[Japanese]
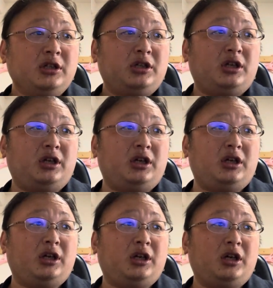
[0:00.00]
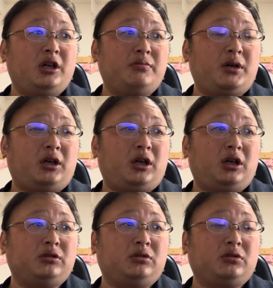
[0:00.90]
えー、ま
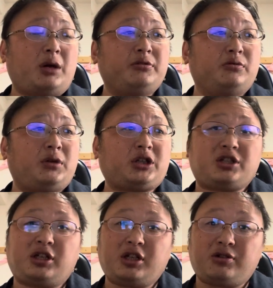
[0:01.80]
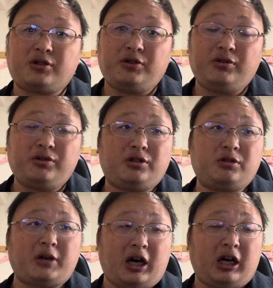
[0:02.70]
あ、あの、多分私が弱小
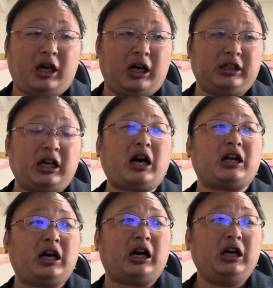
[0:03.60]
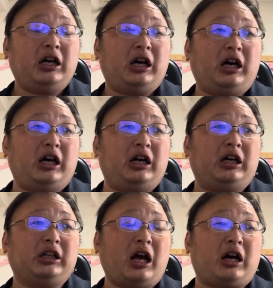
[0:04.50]
YouTuber だから、
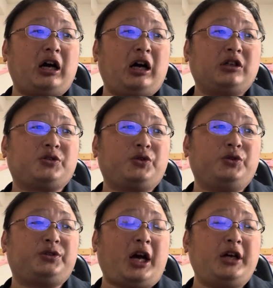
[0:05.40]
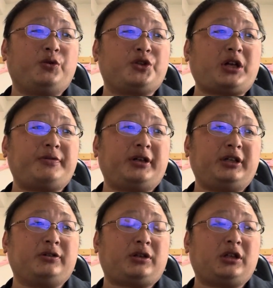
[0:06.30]
あなんか、そういう態度をしたのか
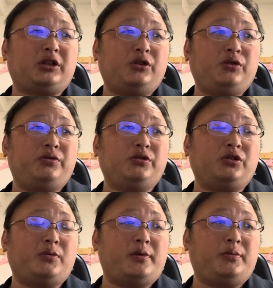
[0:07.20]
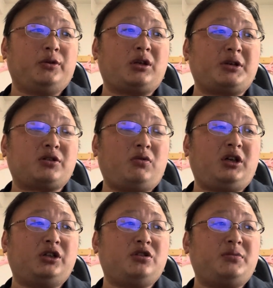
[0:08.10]
なとかっていうふうにも思ってますし、これ
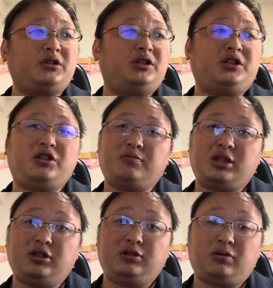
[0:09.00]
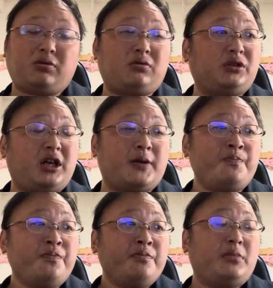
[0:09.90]
が10万人、20万人のところで、
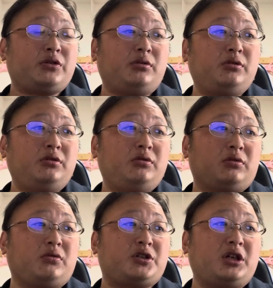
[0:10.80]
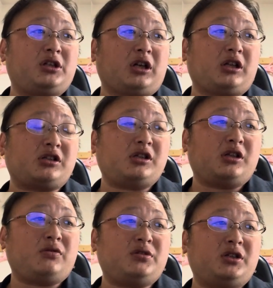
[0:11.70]
まあ、そういうことをしてきたらです
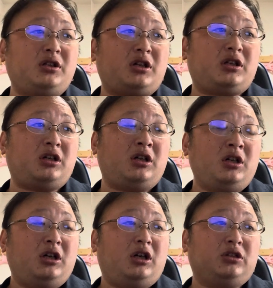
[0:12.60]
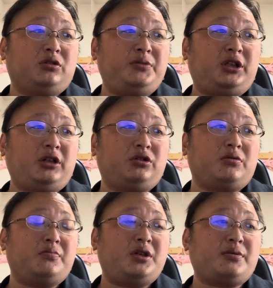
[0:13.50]
ね、当然ながら、あの、見てる
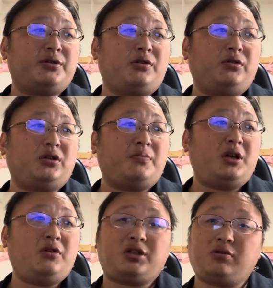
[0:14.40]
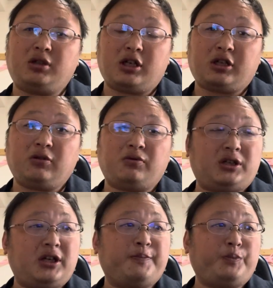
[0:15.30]
人もめちゃめちゃ多いんで、名誉毀損に当たるの
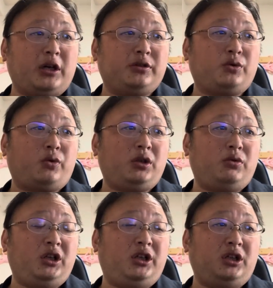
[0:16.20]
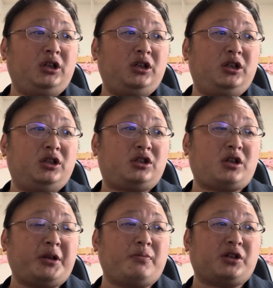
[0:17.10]
で、あの、ゴリゴリ
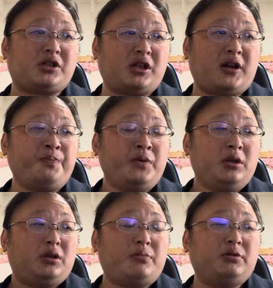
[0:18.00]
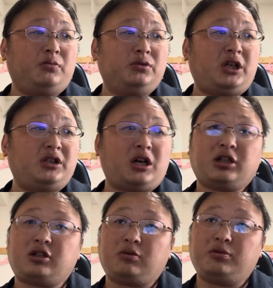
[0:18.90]
攻めてもですね、多分問題な
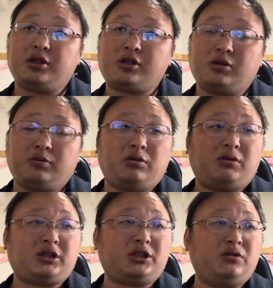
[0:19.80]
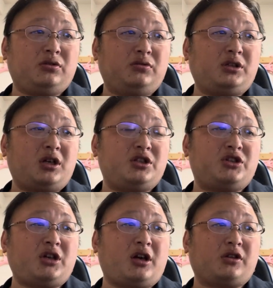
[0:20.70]
かったと思うんですけども、私私の存在が
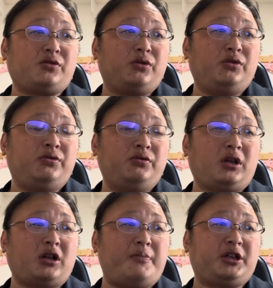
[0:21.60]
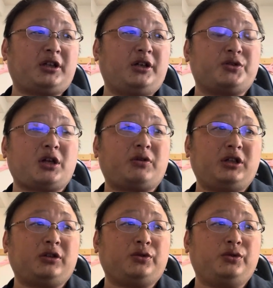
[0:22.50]
ちっちゃいからそういう風な舐めた態度したのか
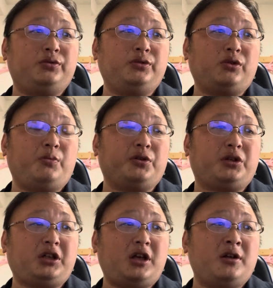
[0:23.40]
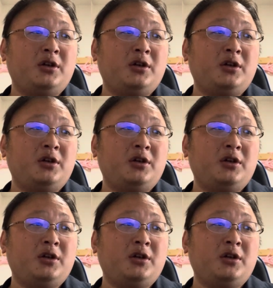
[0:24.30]
なという風に思ってて、